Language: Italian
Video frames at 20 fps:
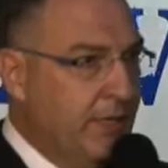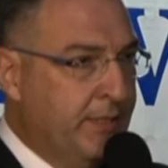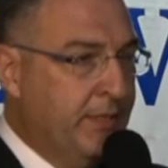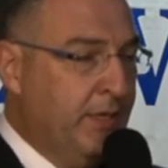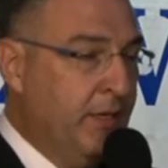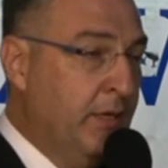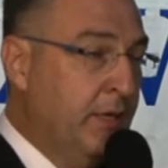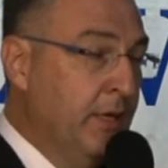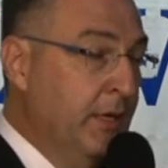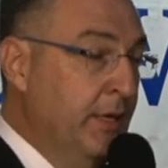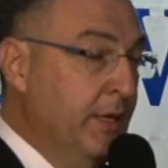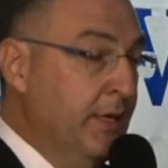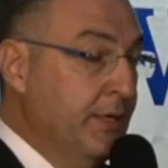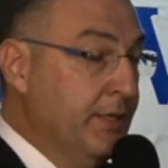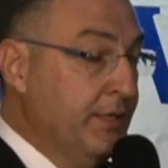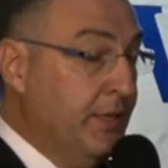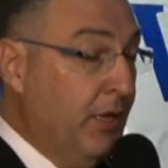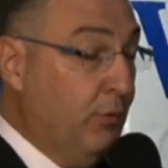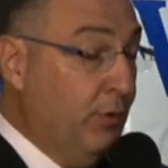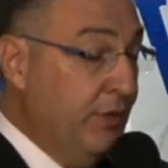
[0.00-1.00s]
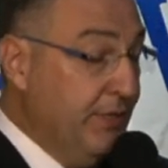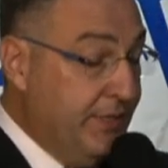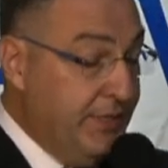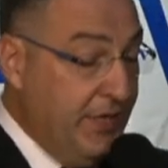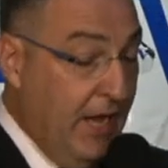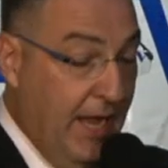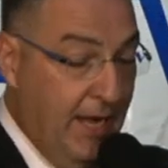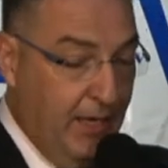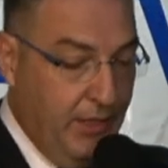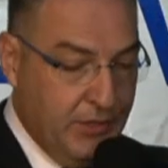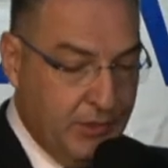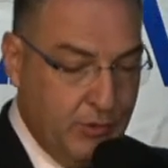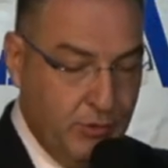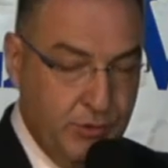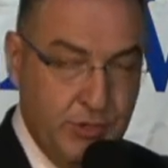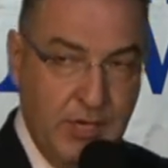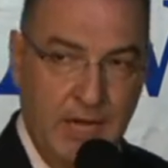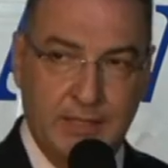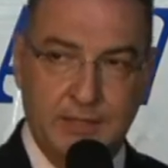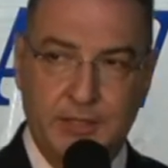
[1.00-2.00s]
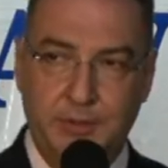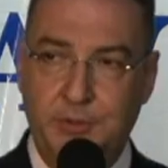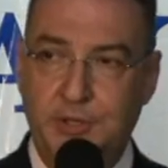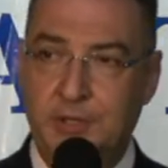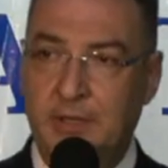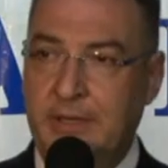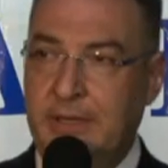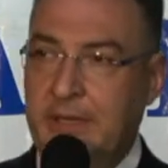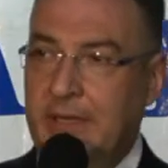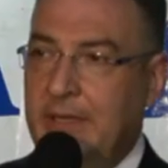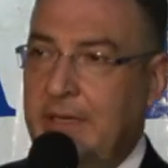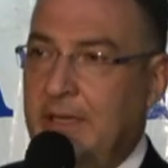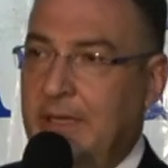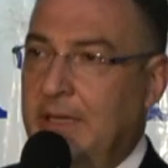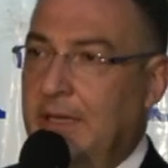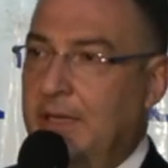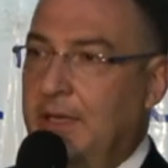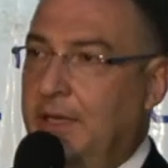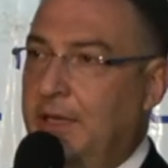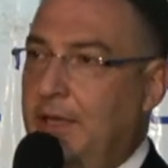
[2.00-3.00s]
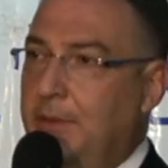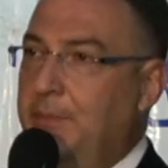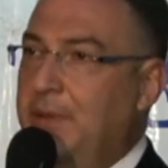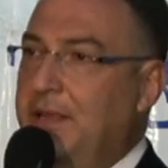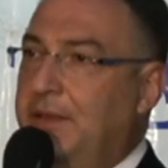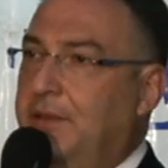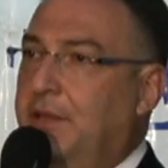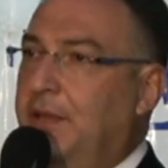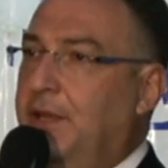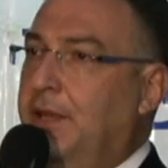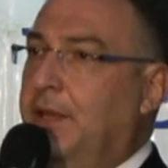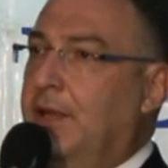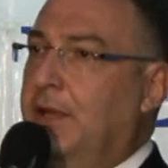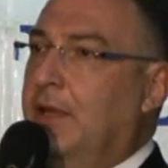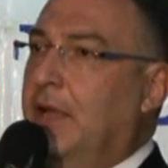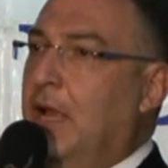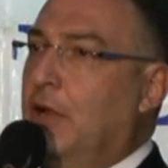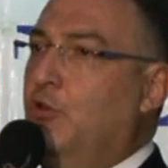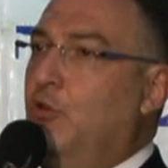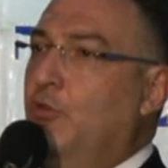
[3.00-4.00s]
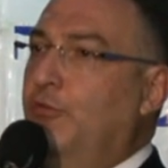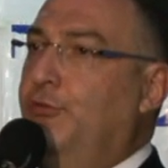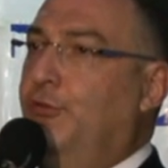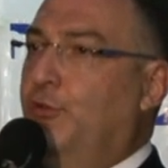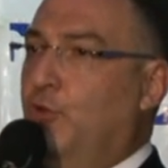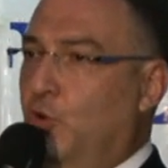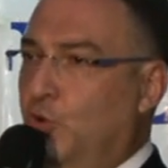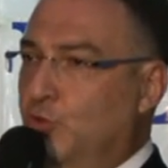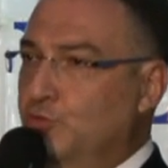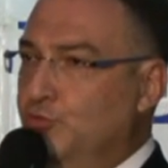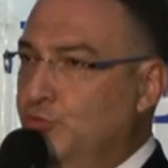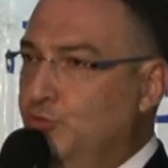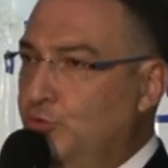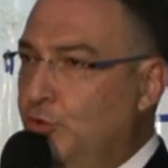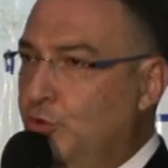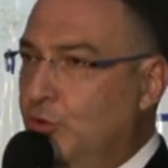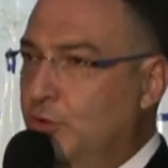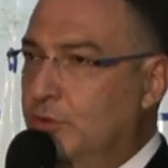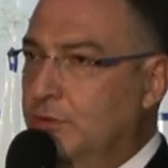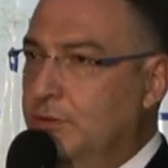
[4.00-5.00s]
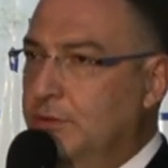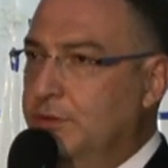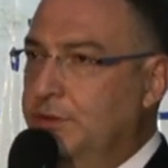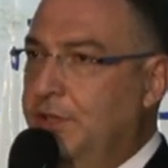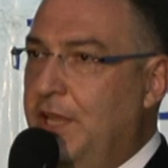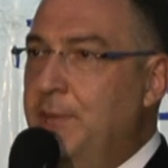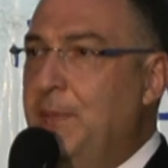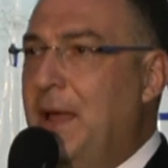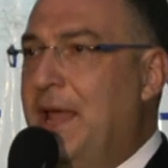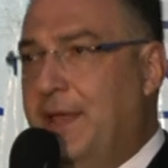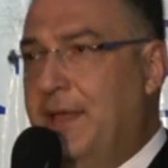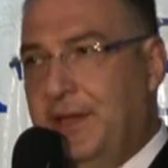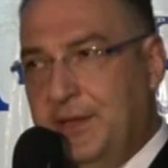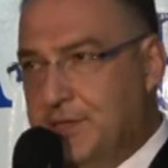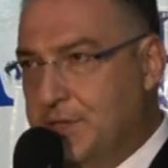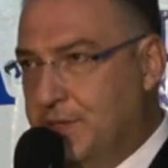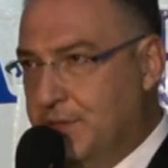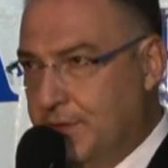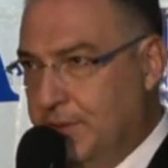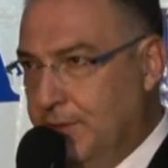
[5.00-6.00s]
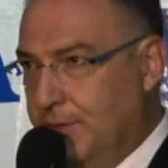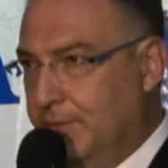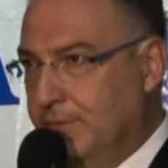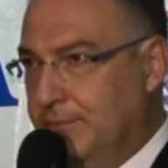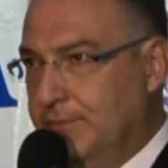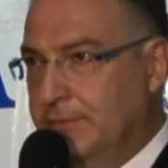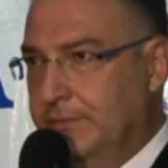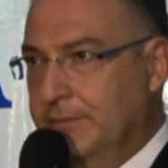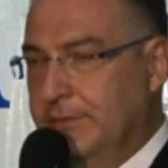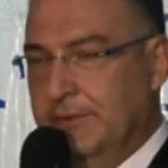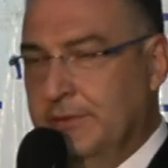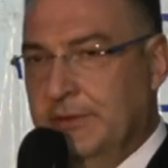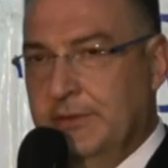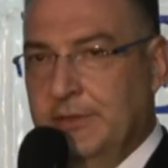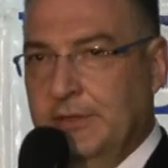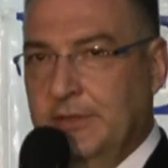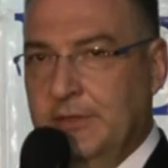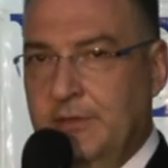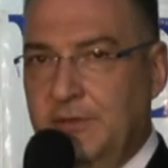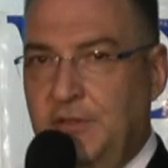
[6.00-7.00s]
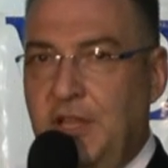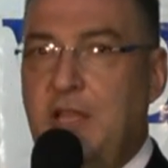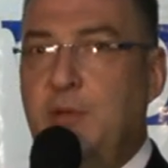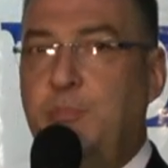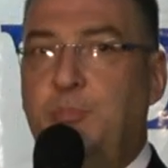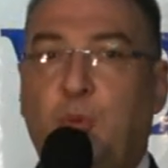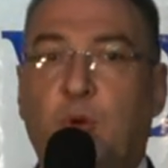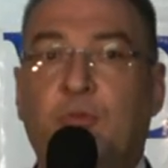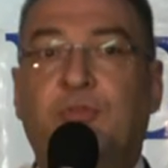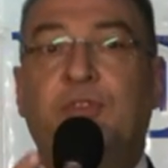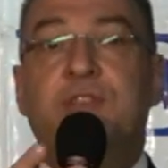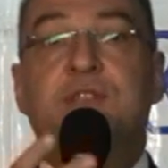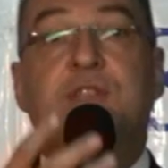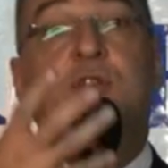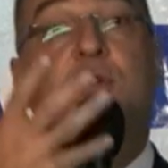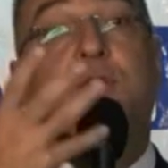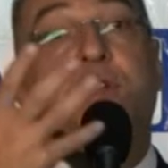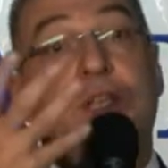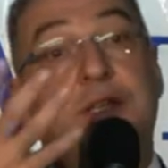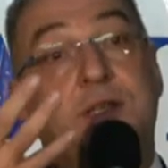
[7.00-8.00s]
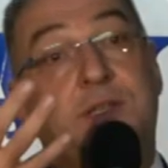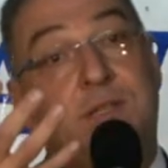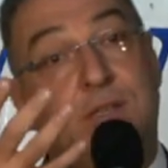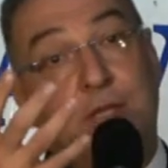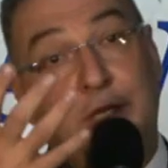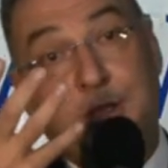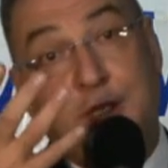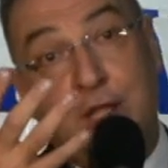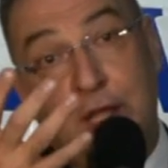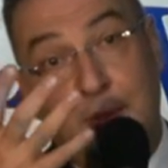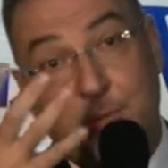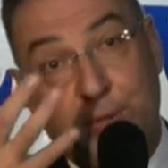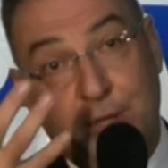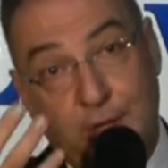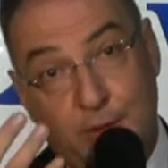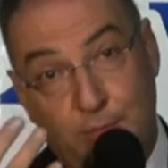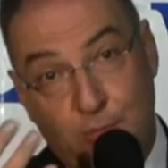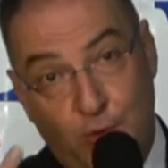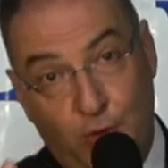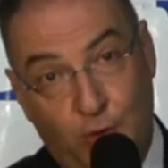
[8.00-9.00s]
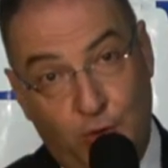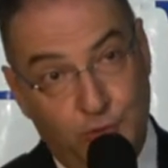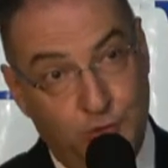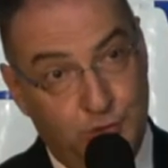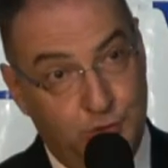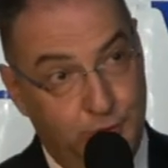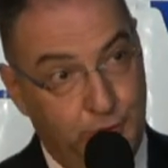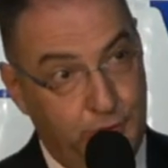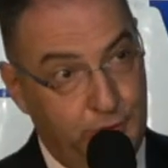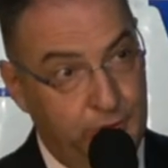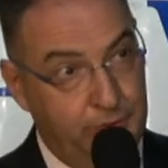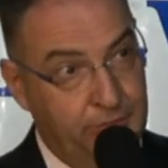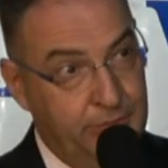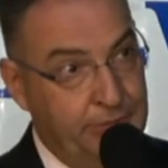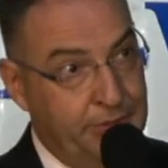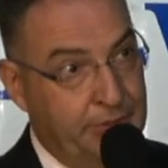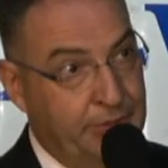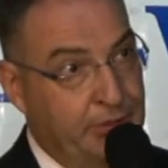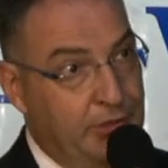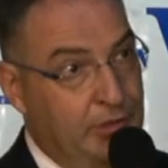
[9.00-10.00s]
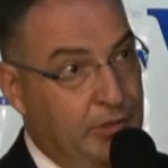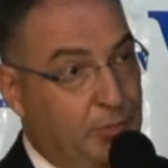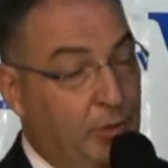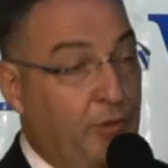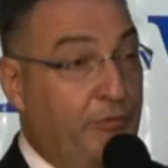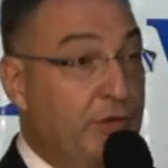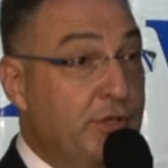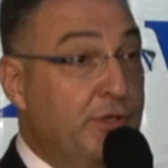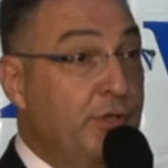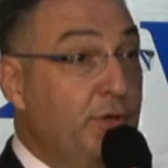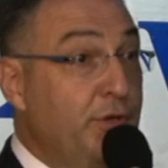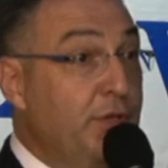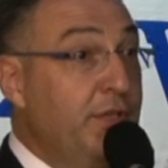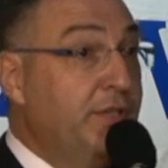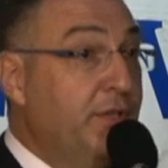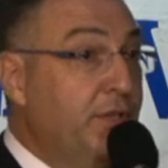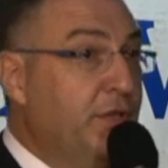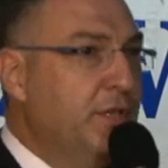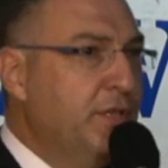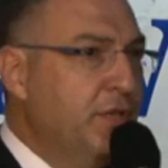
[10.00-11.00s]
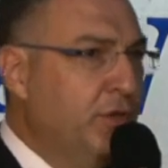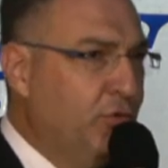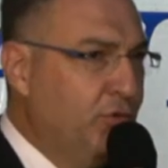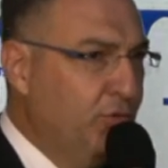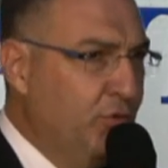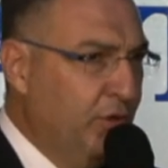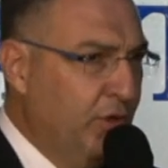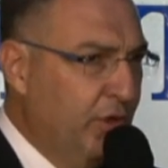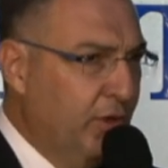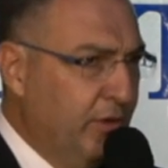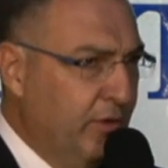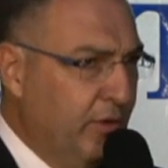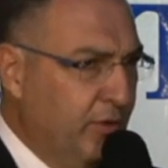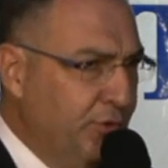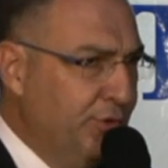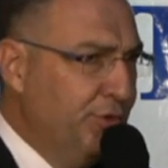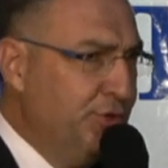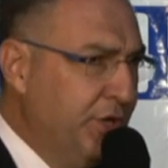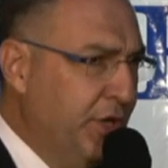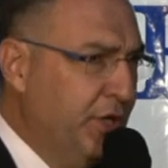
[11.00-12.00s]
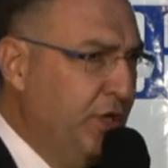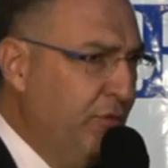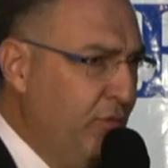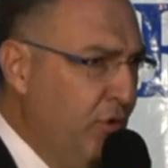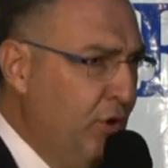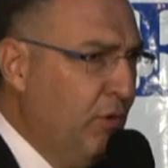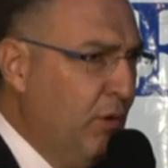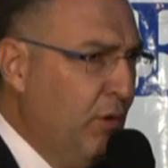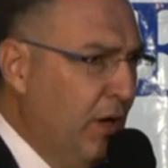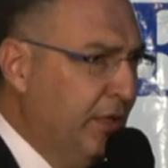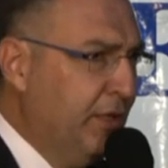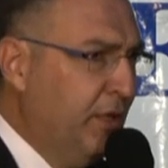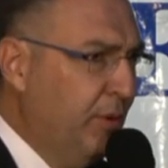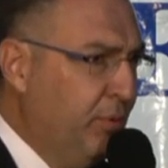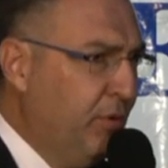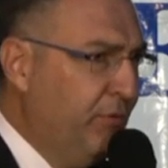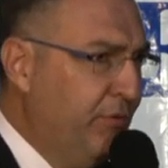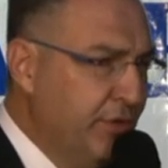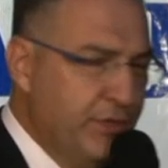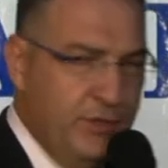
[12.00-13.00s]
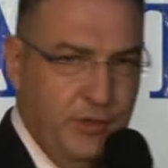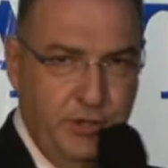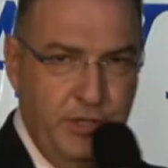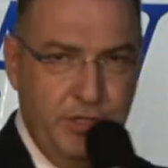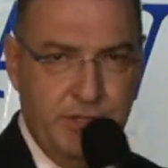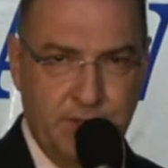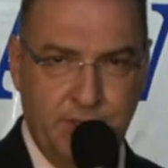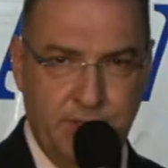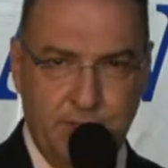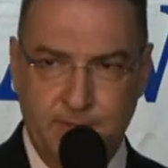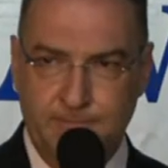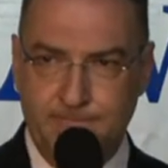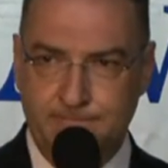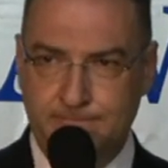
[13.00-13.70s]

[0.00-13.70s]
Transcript: se- sequenziale, scusatemi, che mette a confronto dei maestri, dei professionisti li chiameremo oggi, professionisti di settore. Conoscete voi qualche professionista?